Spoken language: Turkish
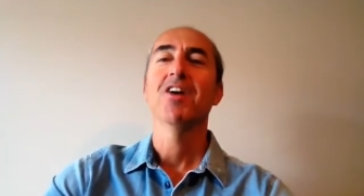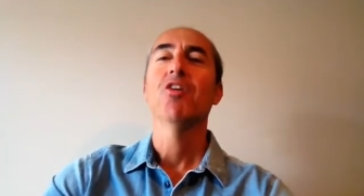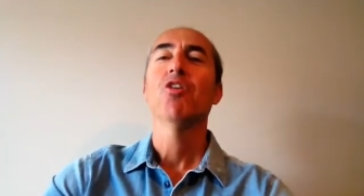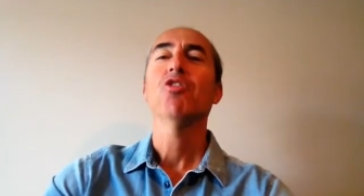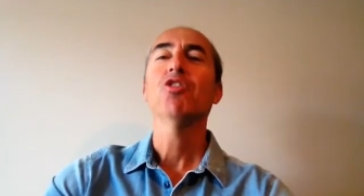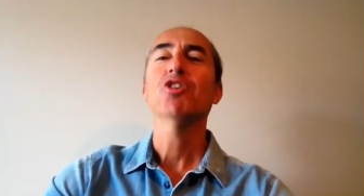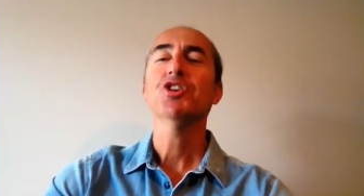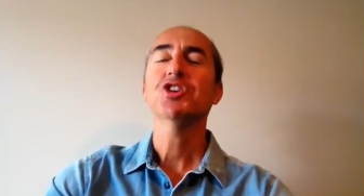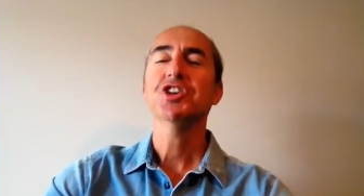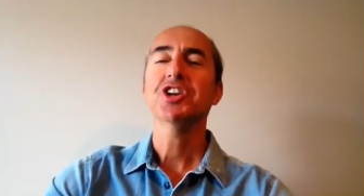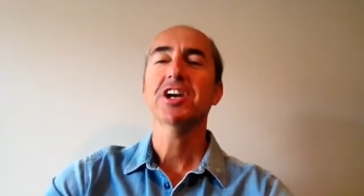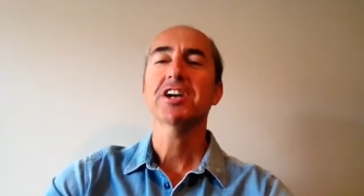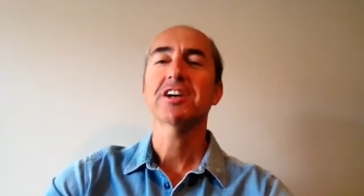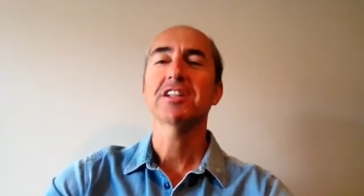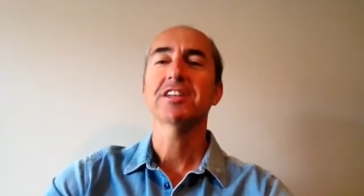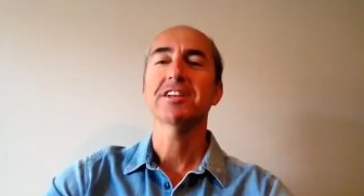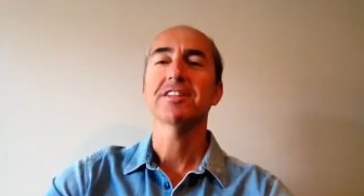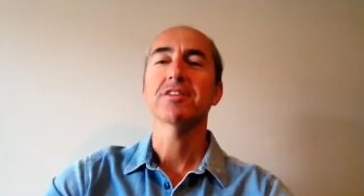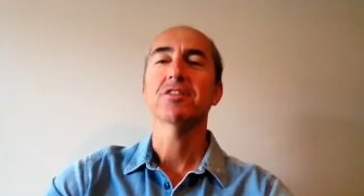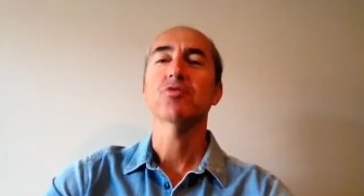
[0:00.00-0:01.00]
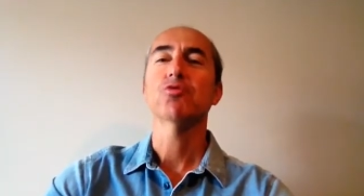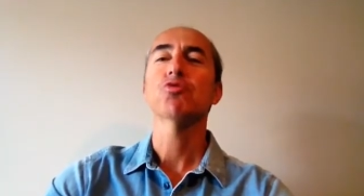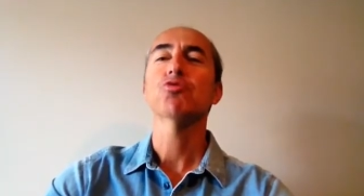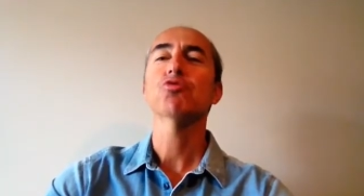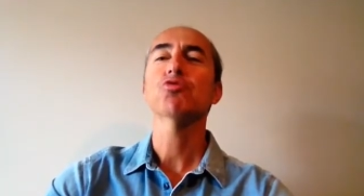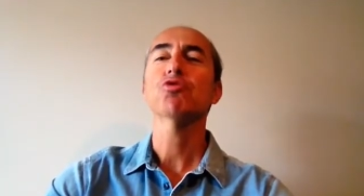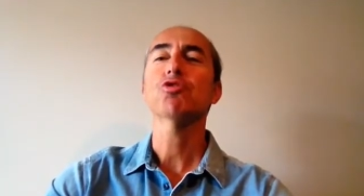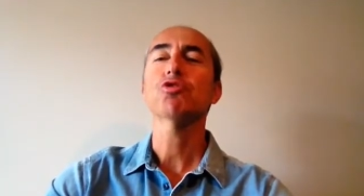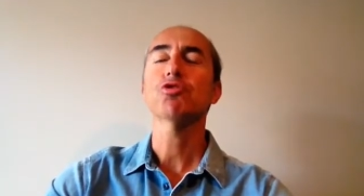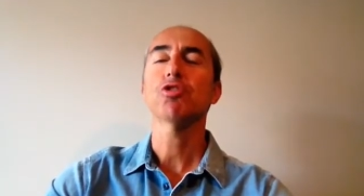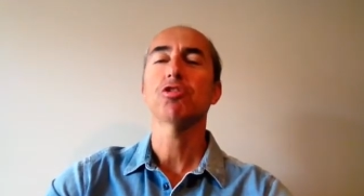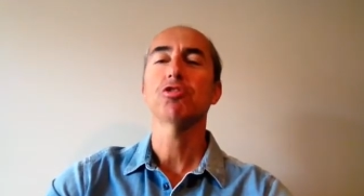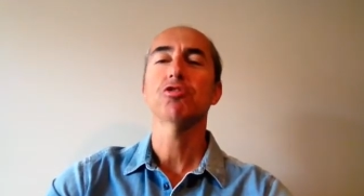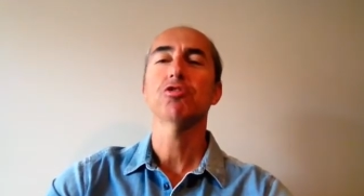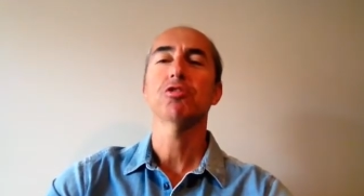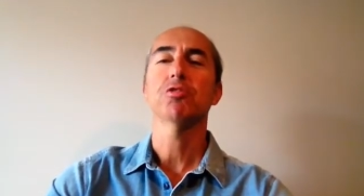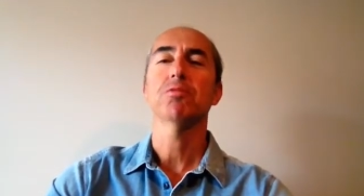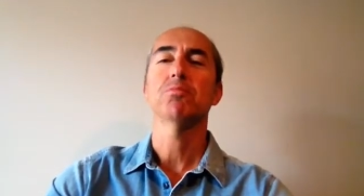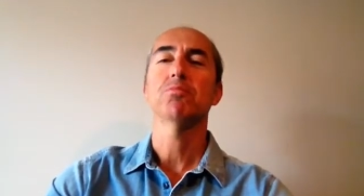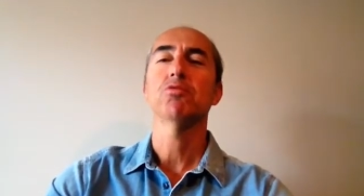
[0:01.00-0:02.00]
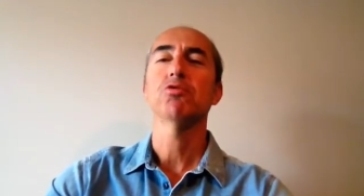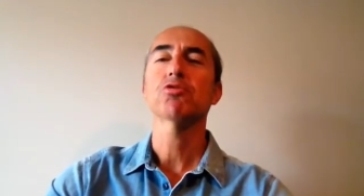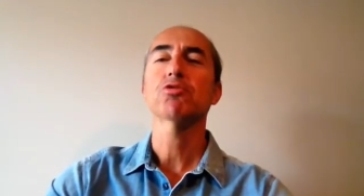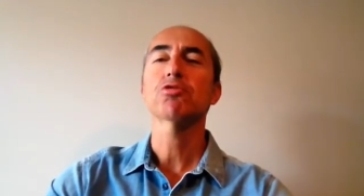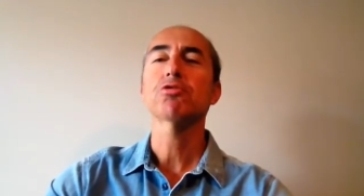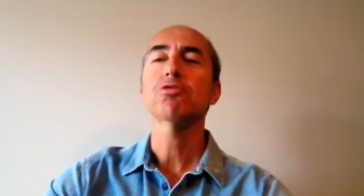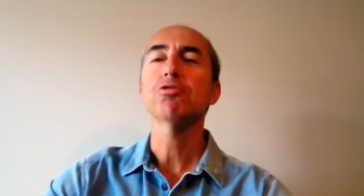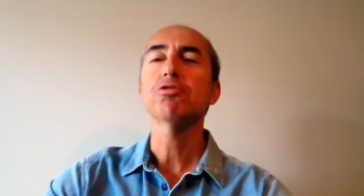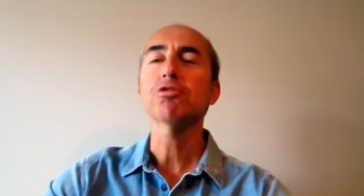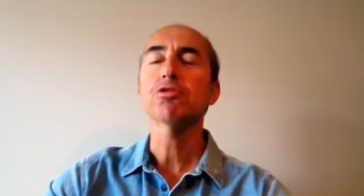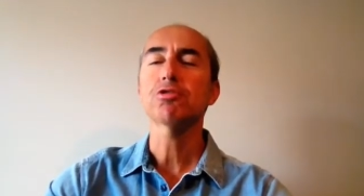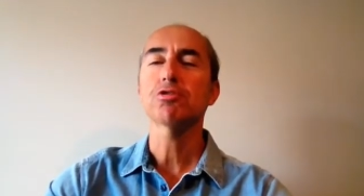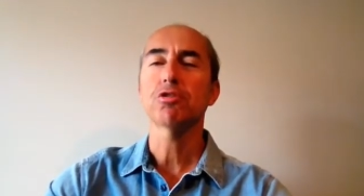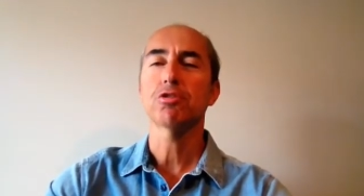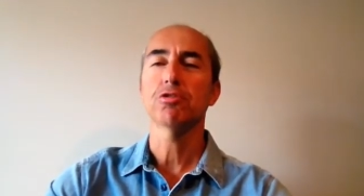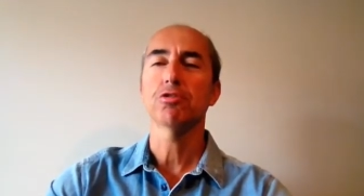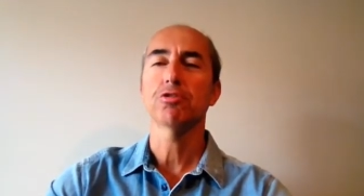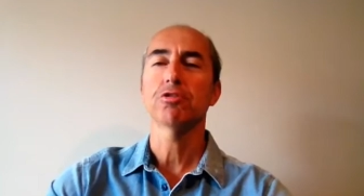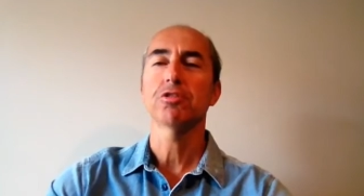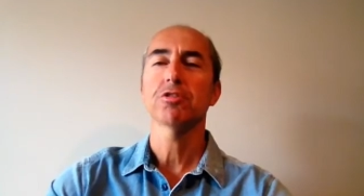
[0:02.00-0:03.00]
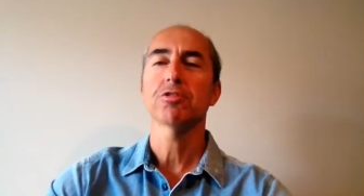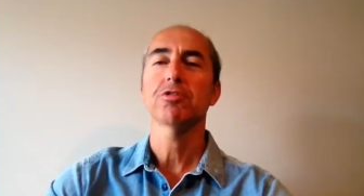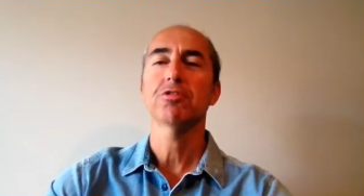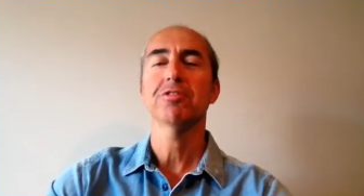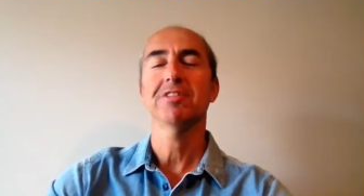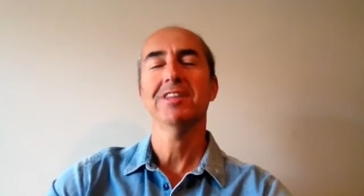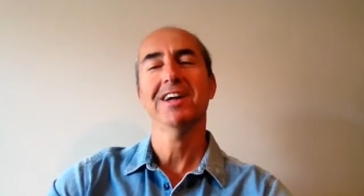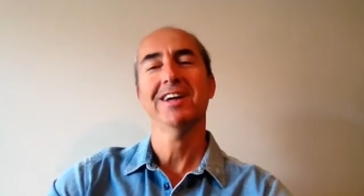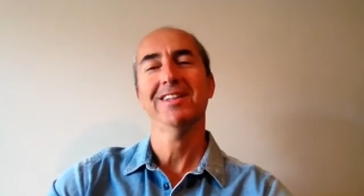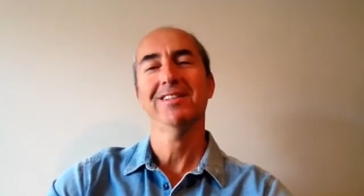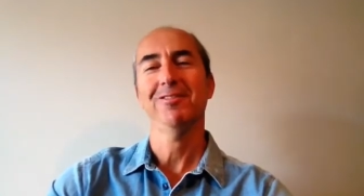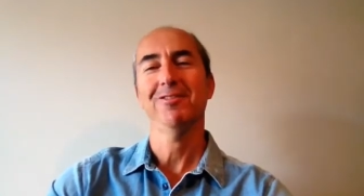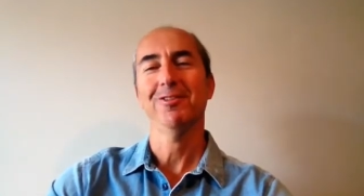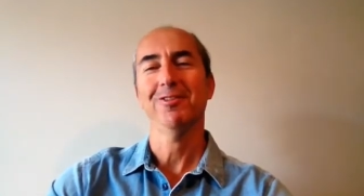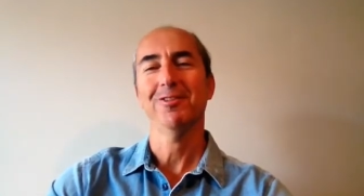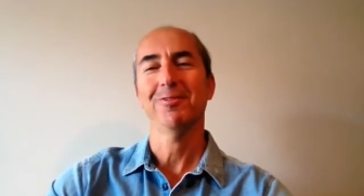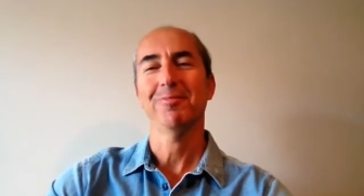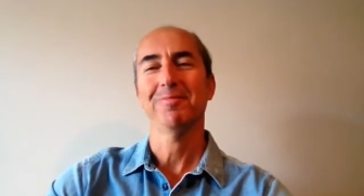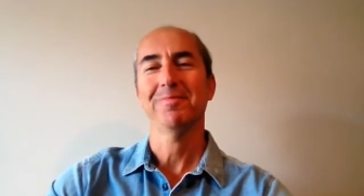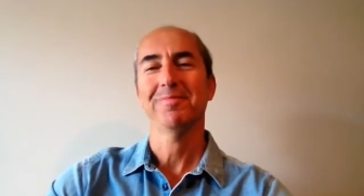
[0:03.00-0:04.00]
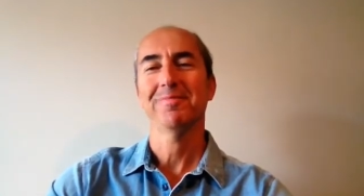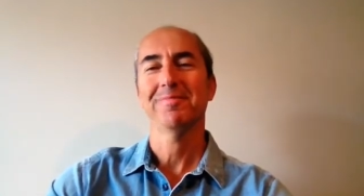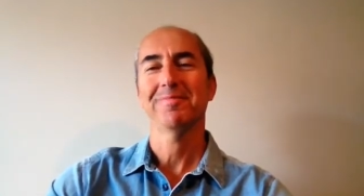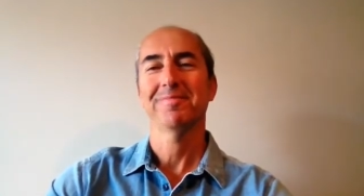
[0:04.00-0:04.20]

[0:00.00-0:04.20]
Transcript: Hoşçakalın, huzur dolu, mutluluk dolu günler diliyorum.